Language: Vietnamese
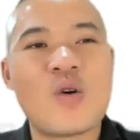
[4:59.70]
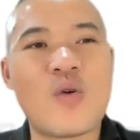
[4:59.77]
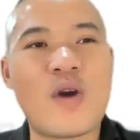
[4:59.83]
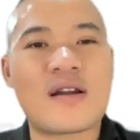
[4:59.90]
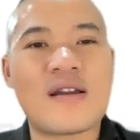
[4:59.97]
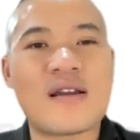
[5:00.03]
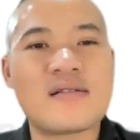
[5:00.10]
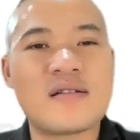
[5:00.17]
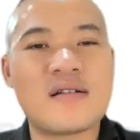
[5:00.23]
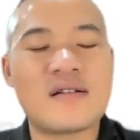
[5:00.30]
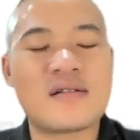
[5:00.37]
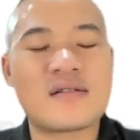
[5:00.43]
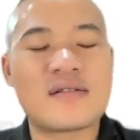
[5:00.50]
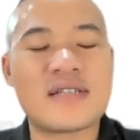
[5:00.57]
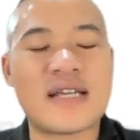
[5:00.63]
hoặc là
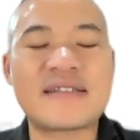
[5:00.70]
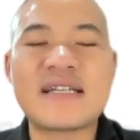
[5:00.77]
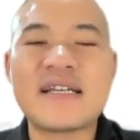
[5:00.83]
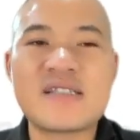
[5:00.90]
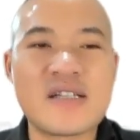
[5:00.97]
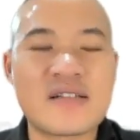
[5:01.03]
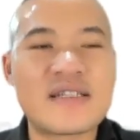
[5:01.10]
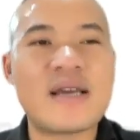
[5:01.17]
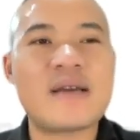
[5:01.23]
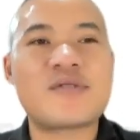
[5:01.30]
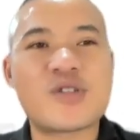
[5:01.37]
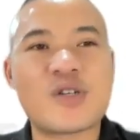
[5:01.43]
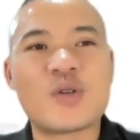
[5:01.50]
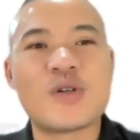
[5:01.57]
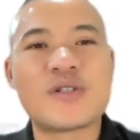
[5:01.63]
uh, nhắn tin trực tiếp
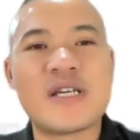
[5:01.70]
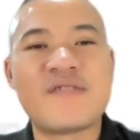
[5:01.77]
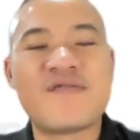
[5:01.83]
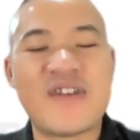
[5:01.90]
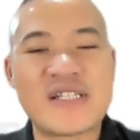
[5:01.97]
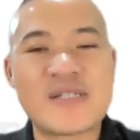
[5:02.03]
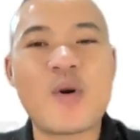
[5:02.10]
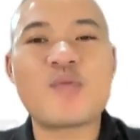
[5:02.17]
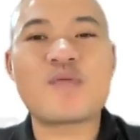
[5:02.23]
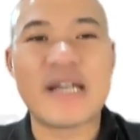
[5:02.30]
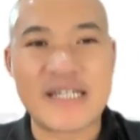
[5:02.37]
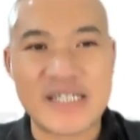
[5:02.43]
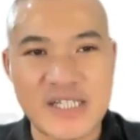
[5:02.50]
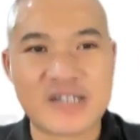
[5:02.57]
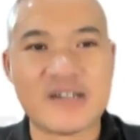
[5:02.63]
cho tôi trên Facebook
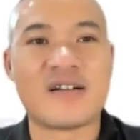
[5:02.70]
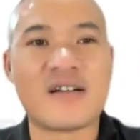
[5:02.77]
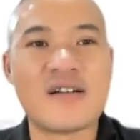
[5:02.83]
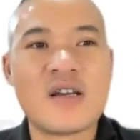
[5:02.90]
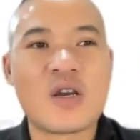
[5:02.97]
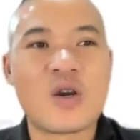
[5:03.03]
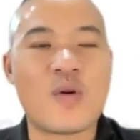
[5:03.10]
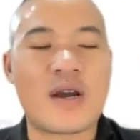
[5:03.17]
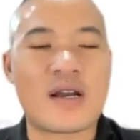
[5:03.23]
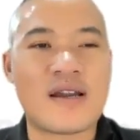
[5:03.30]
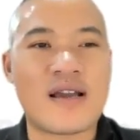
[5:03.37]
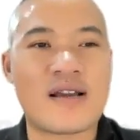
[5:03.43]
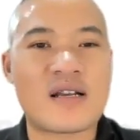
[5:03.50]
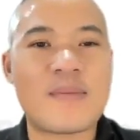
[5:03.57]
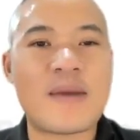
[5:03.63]
Đình Trường, hoặc
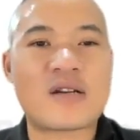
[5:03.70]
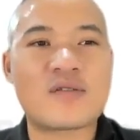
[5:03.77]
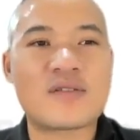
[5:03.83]
là các bạn